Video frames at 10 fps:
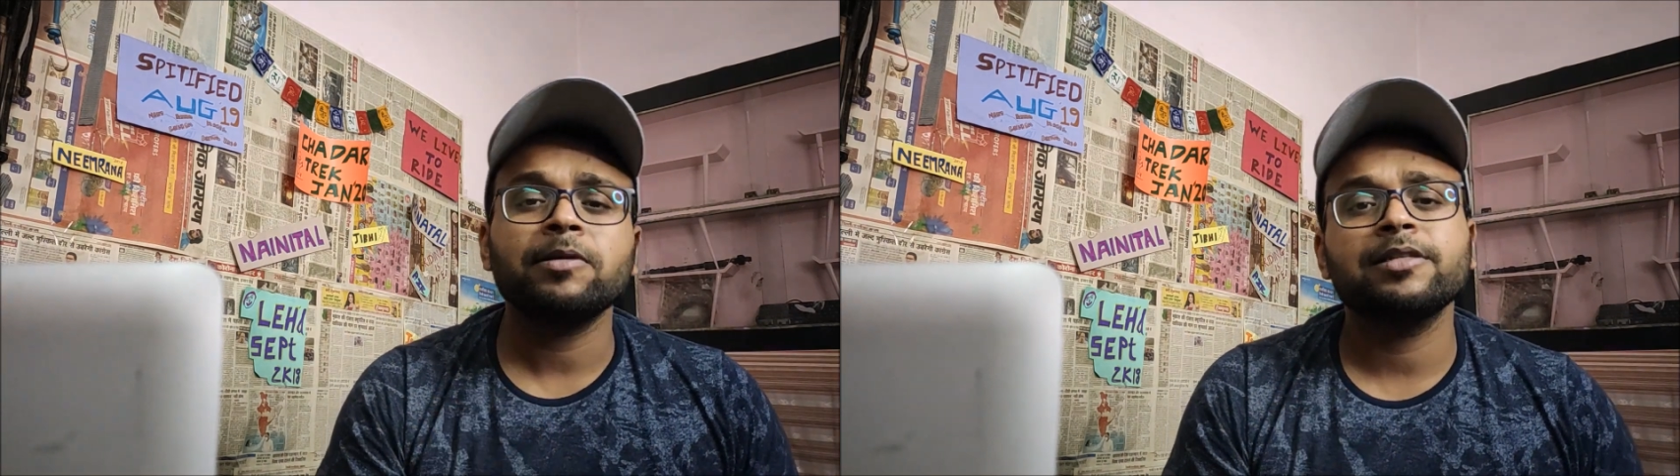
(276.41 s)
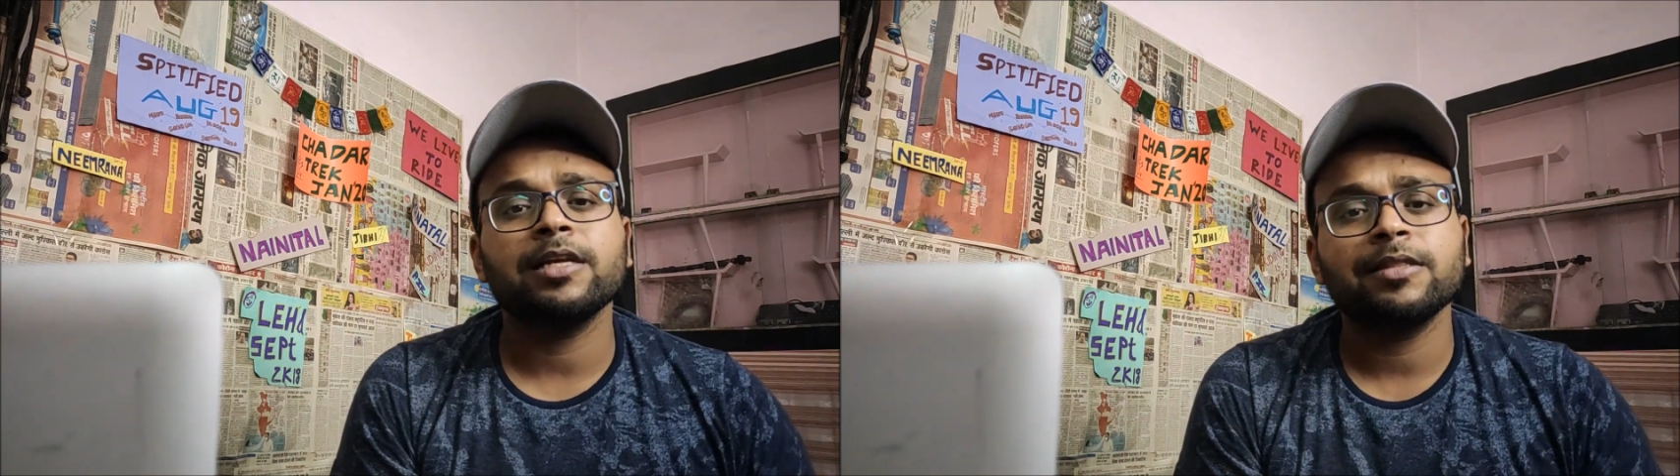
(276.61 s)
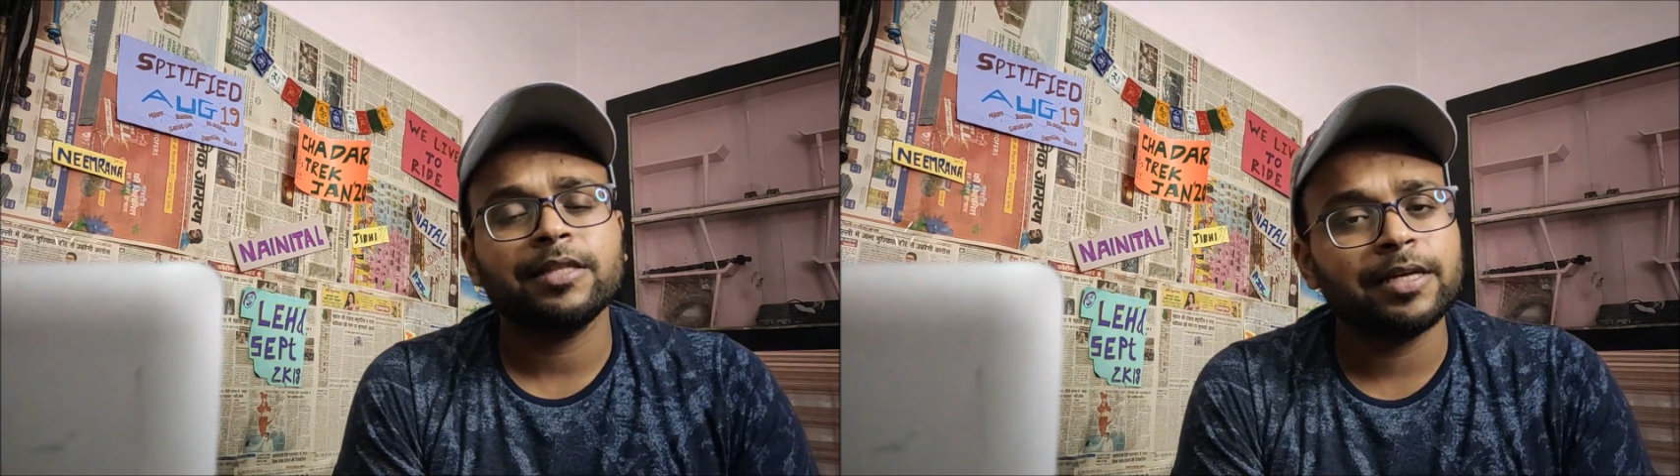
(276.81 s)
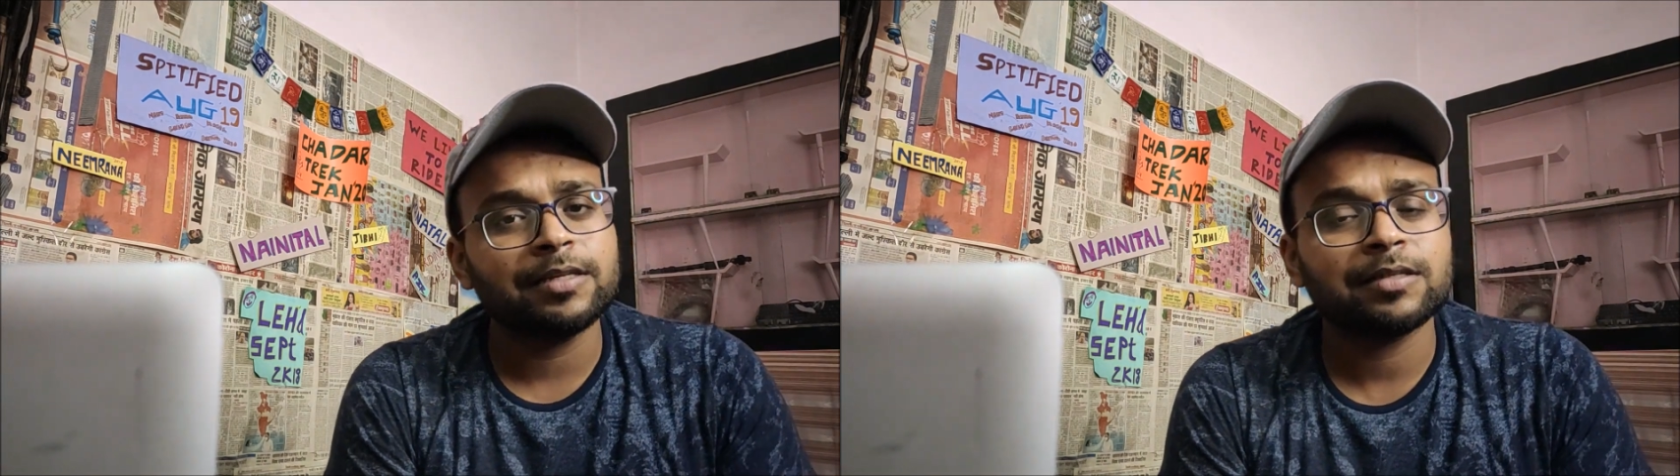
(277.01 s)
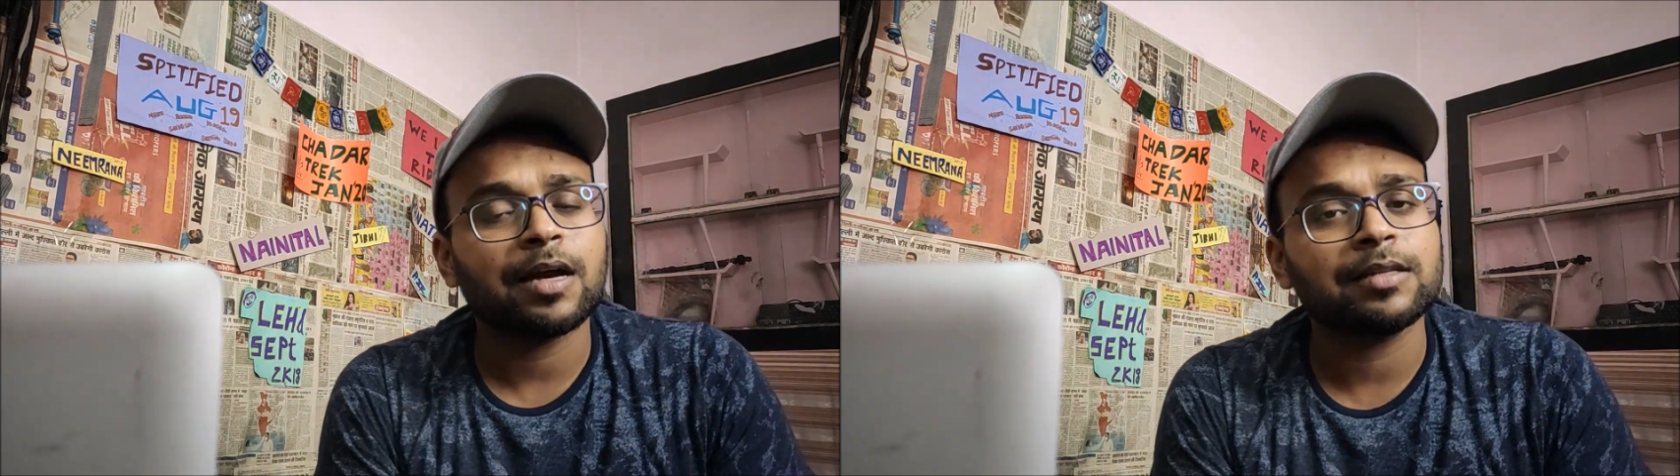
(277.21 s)
पिछले
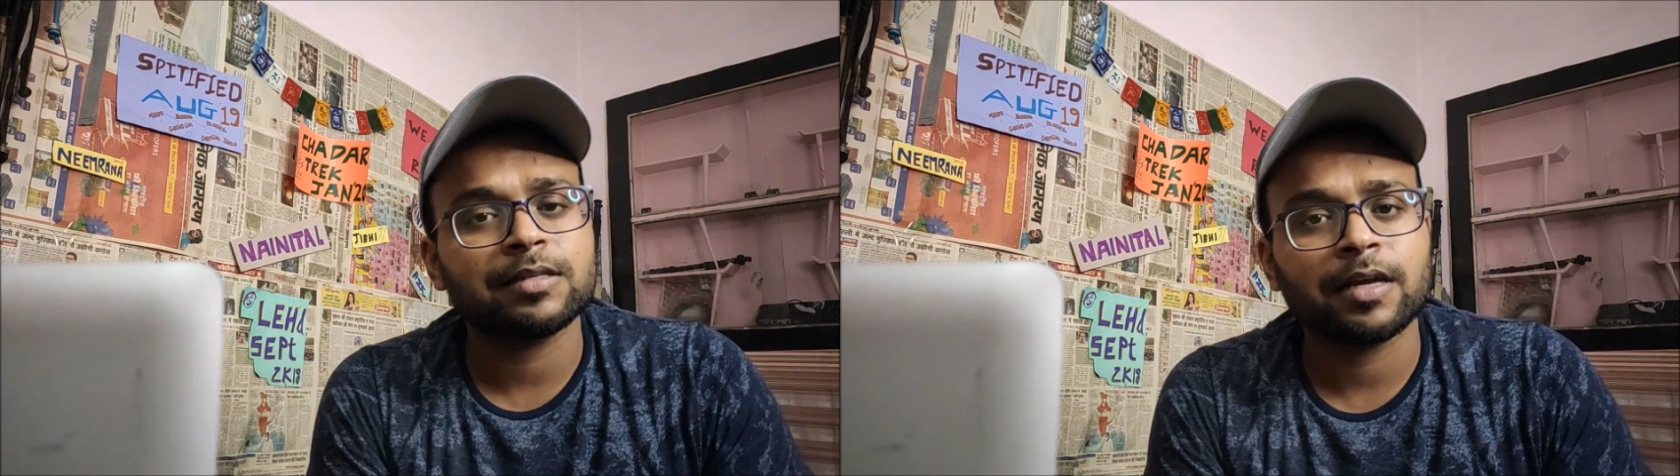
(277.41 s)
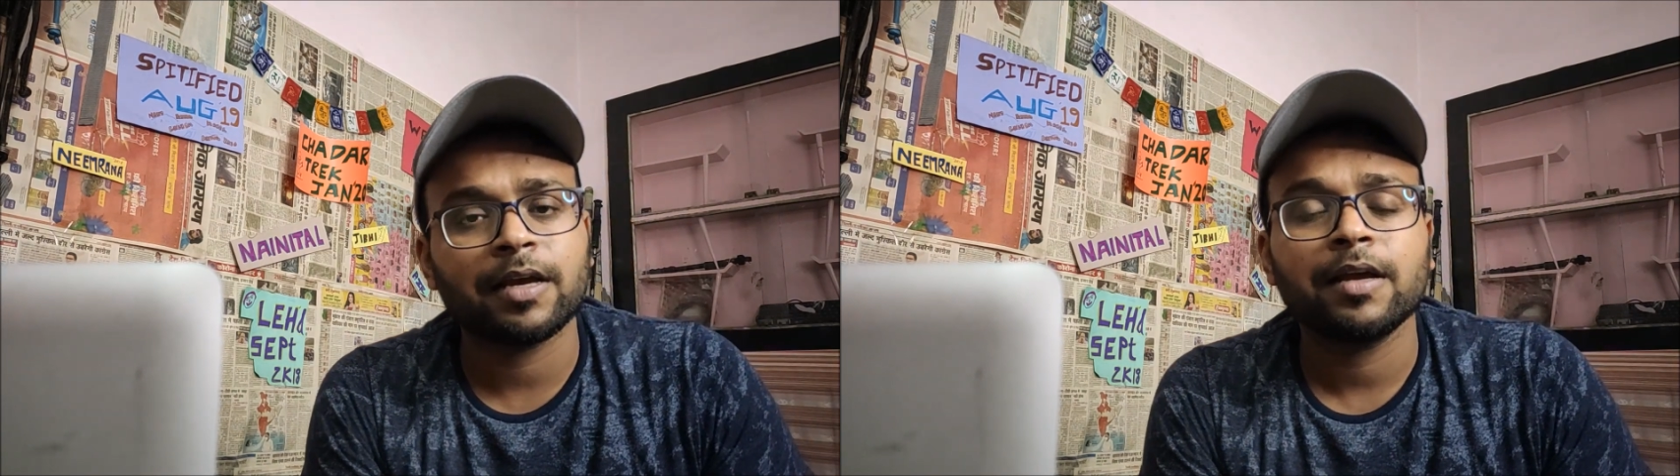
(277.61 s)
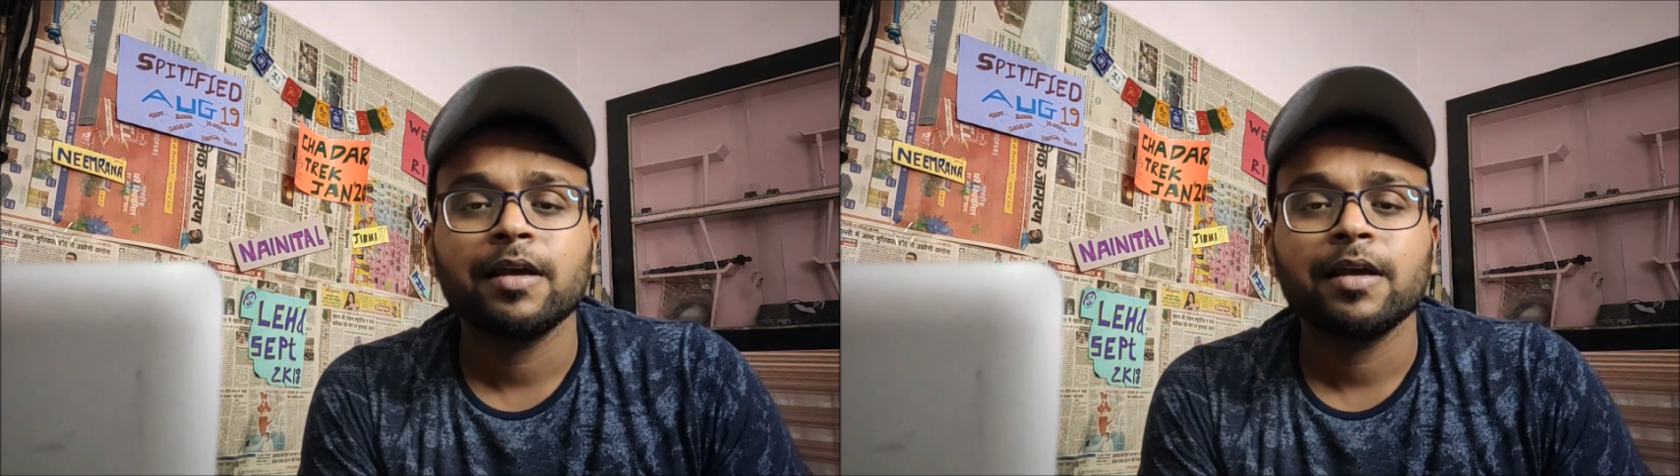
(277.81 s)
तीन साल से